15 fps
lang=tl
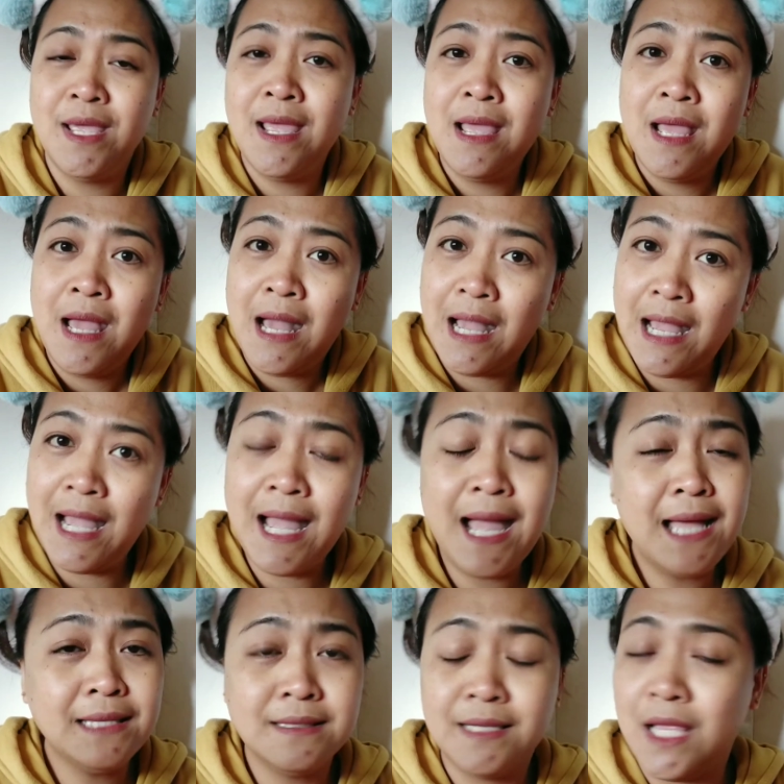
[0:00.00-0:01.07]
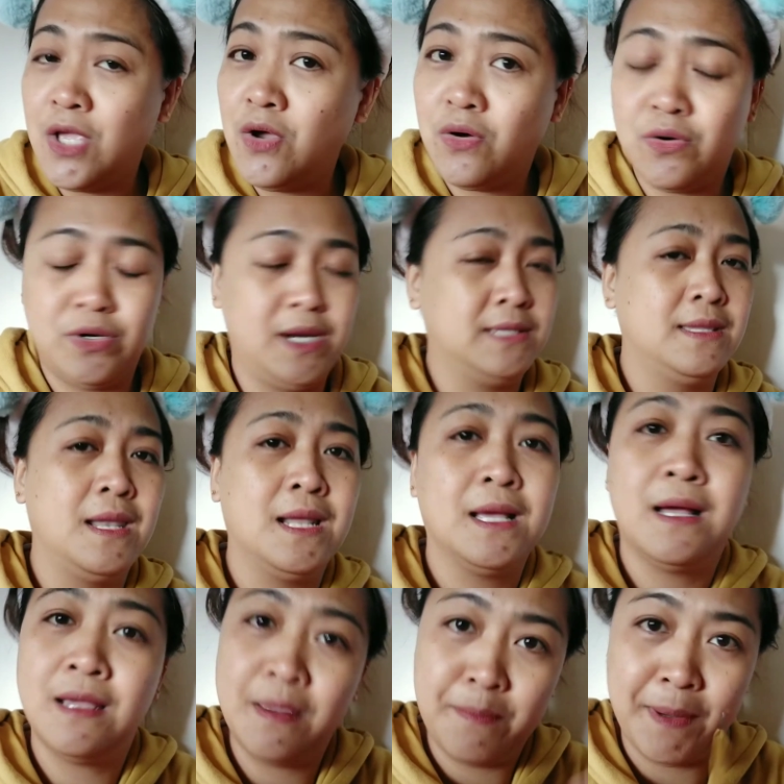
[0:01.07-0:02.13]
At ayoko na talagang
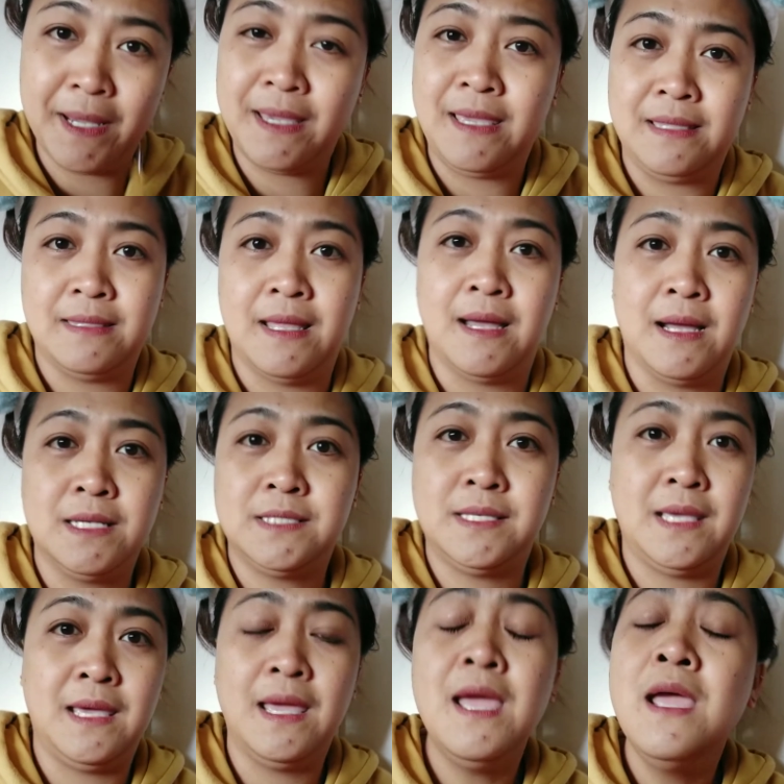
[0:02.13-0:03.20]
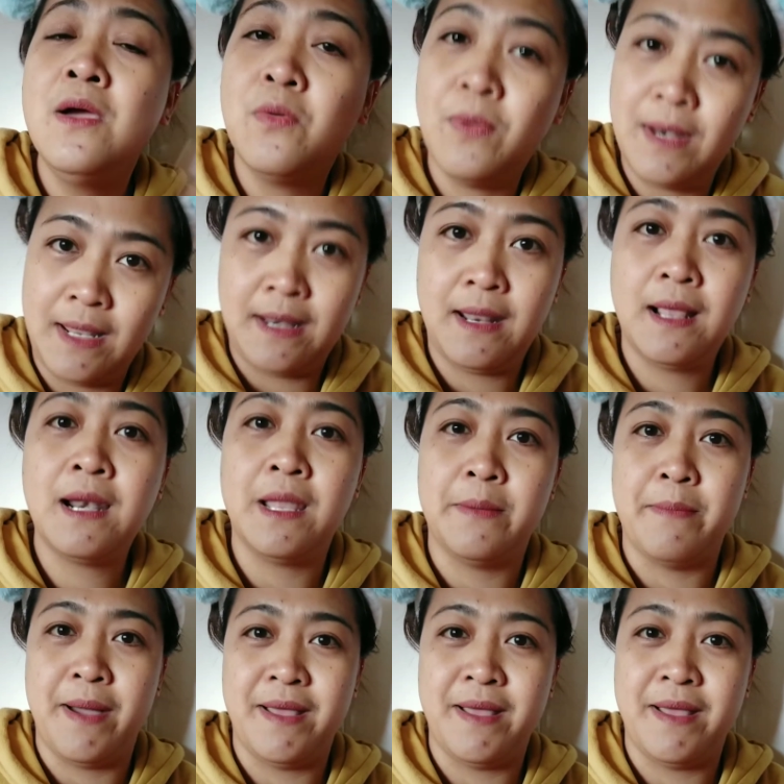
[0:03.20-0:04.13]
ipakita kasi wala nang laman.